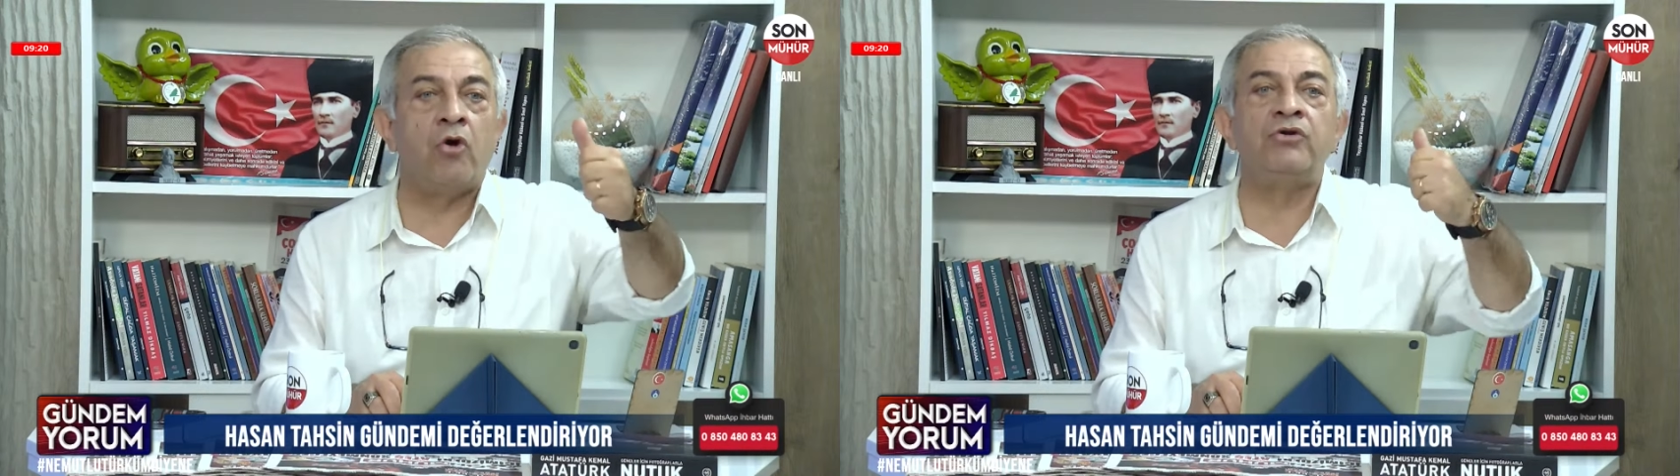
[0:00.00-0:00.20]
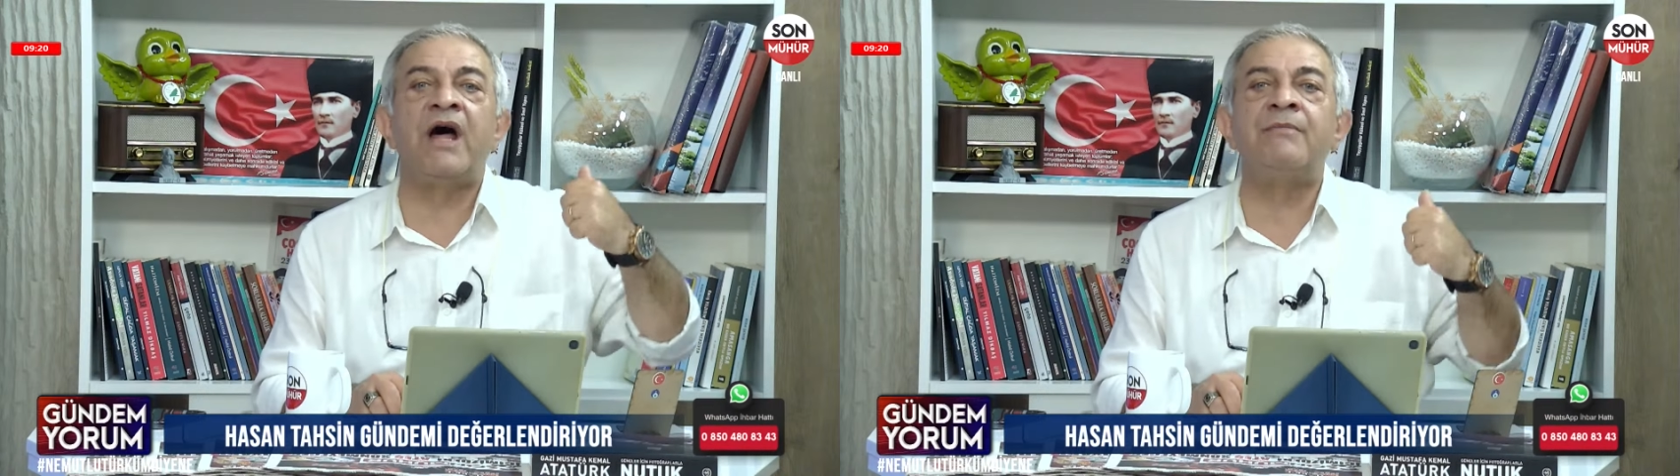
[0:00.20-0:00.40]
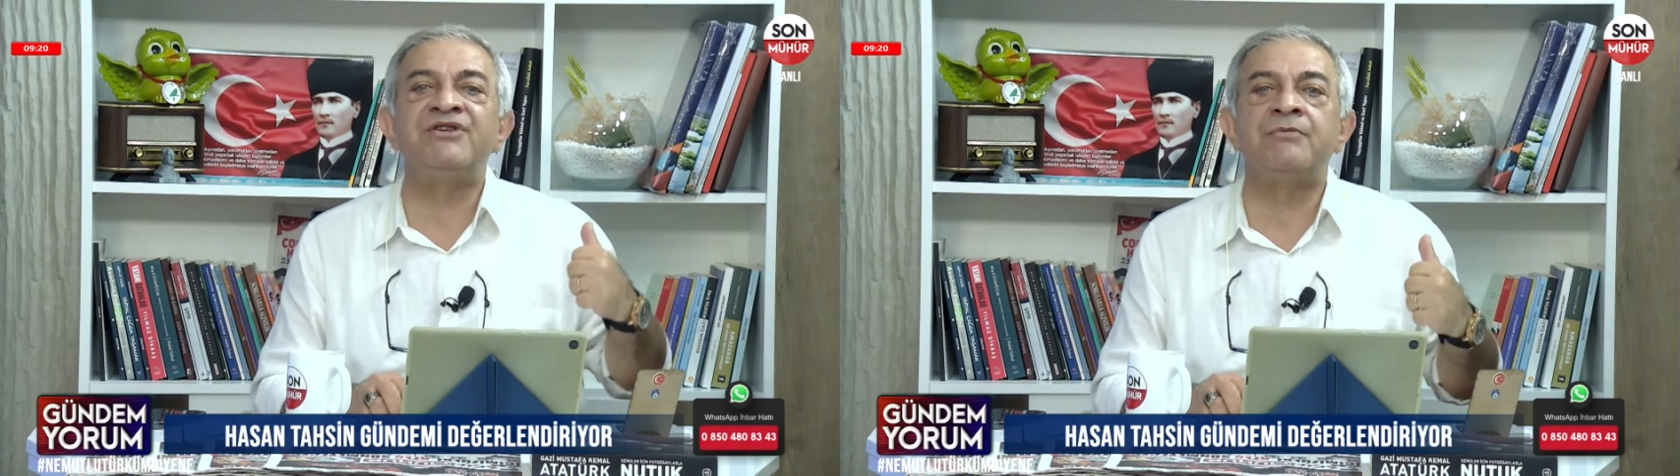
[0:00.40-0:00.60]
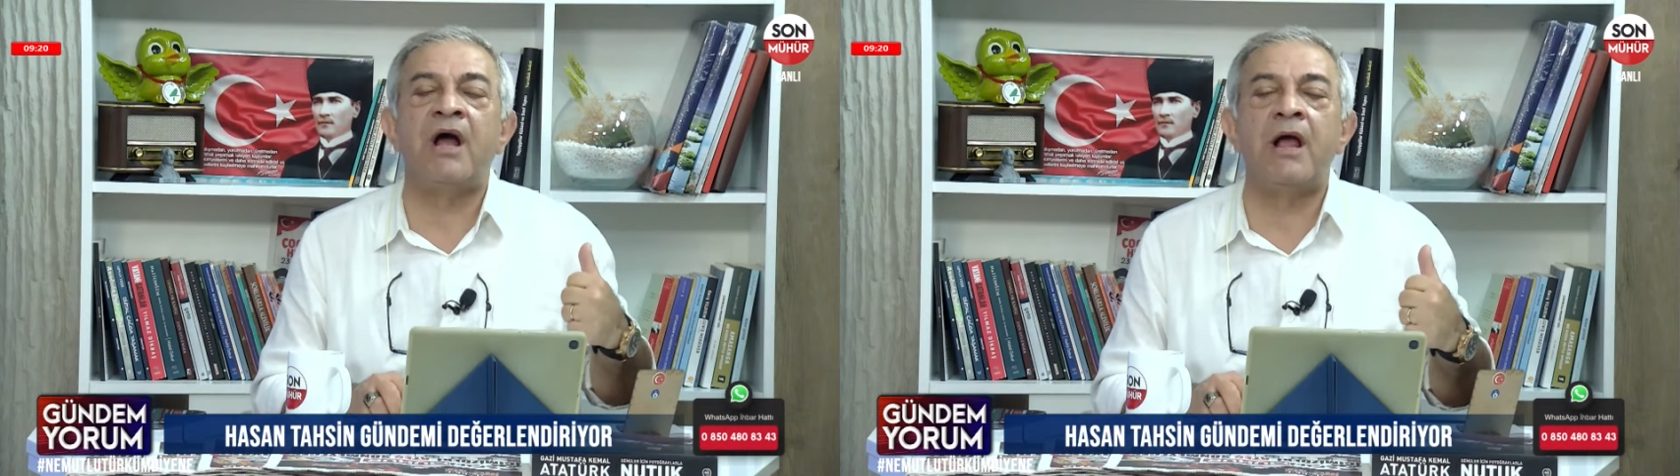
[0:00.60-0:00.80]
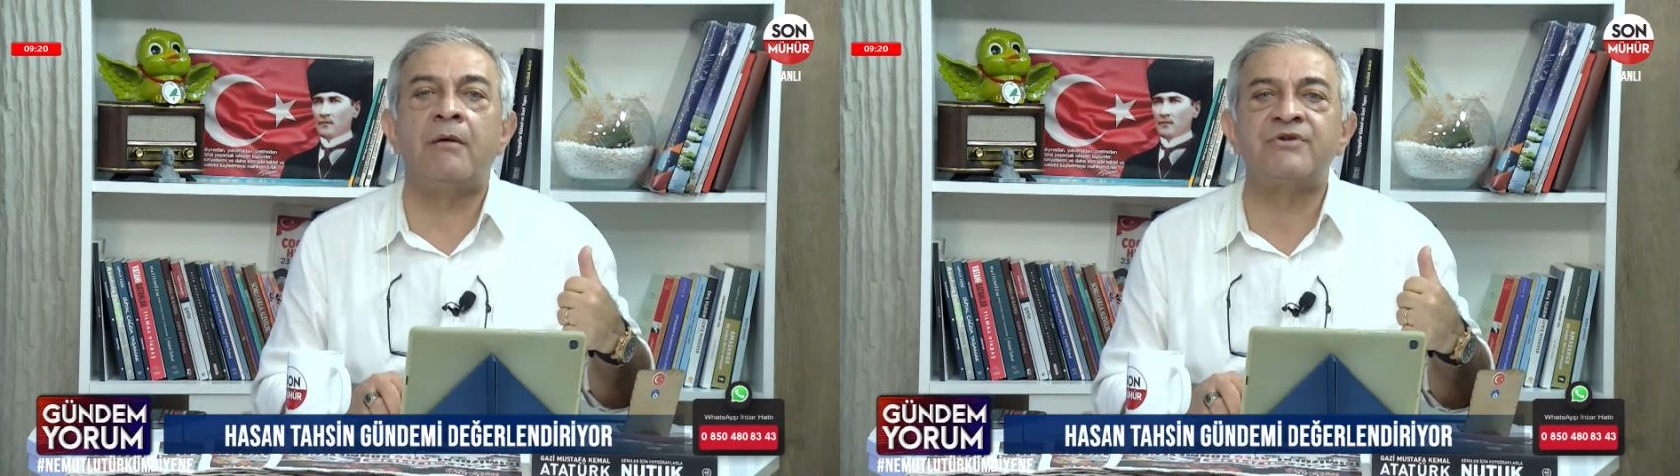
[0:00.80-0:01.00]
Onlar bizim
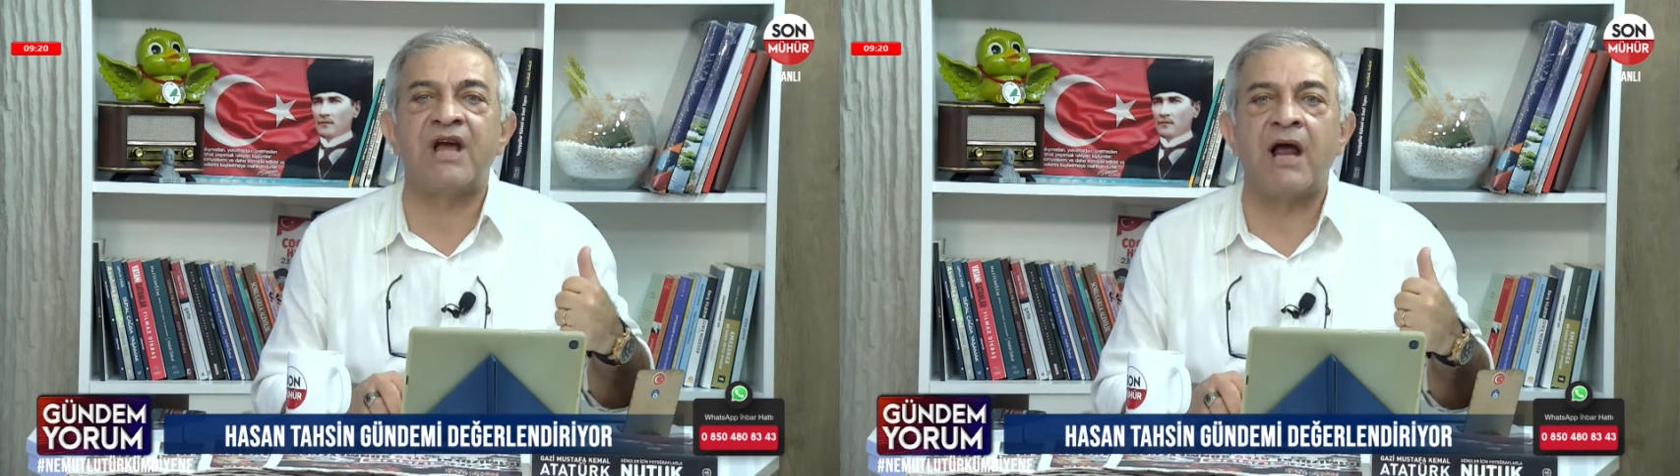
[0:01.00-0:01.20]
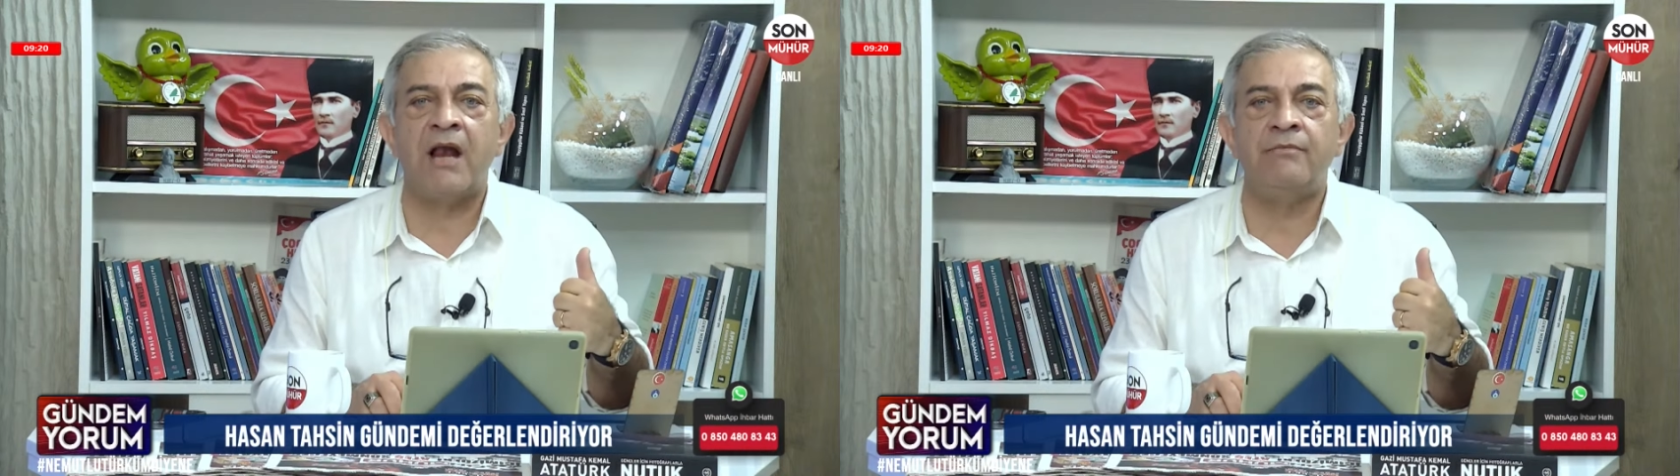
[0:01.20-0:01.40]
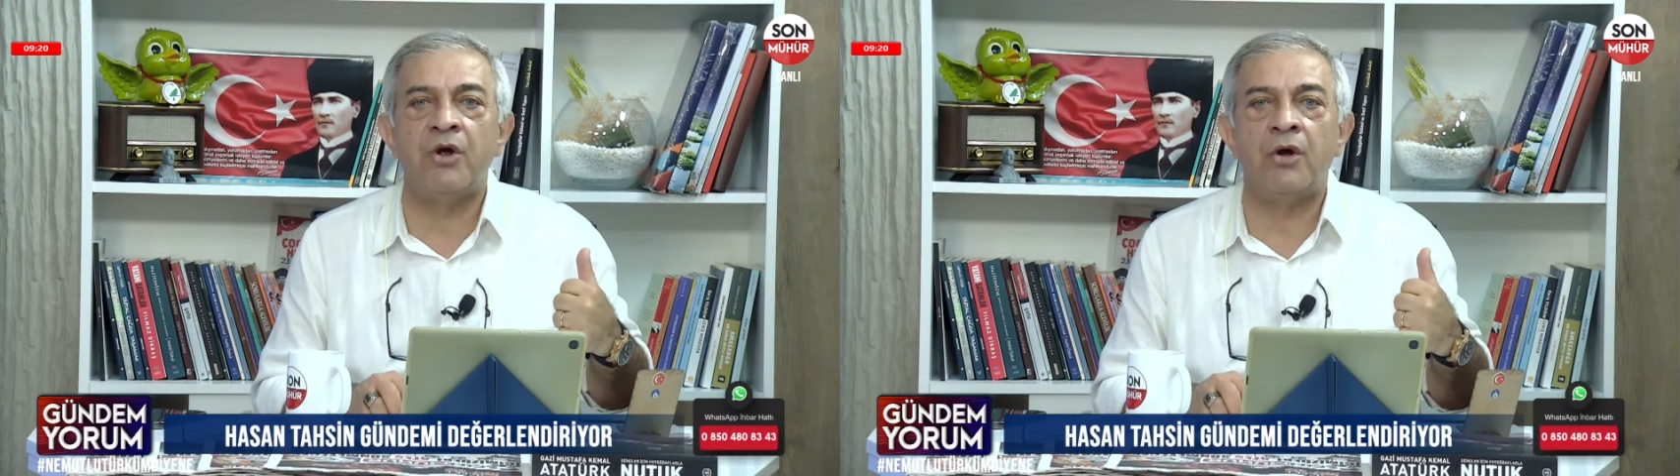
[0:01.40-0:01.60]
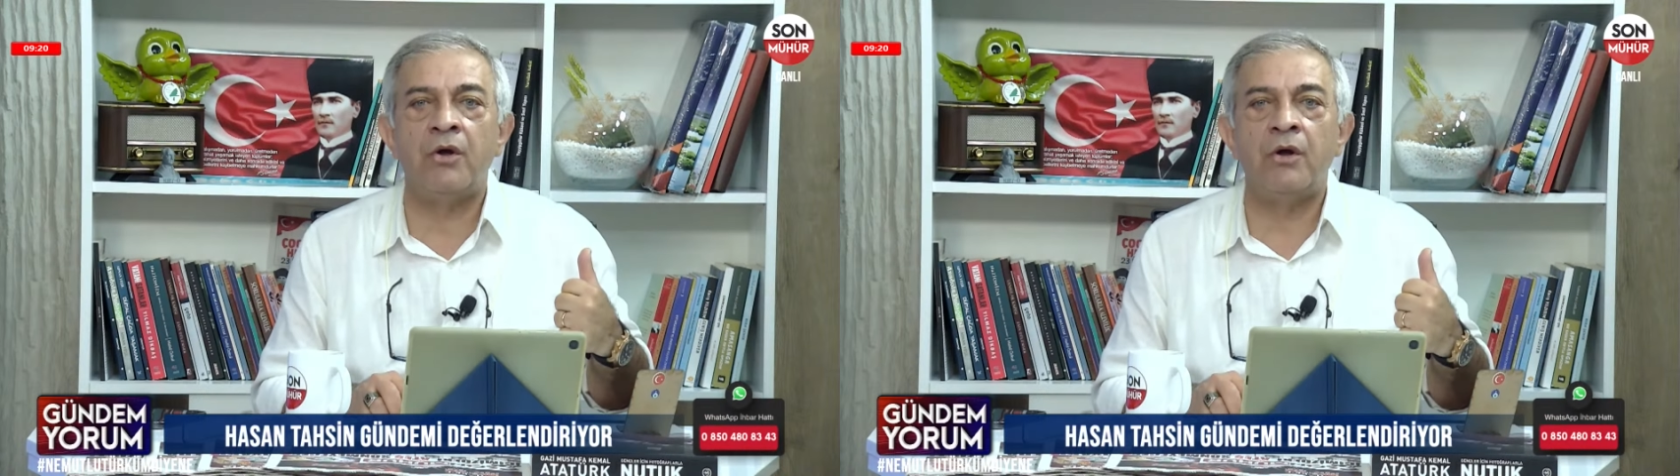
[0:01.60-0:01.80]
ayağımıza gelmiyor.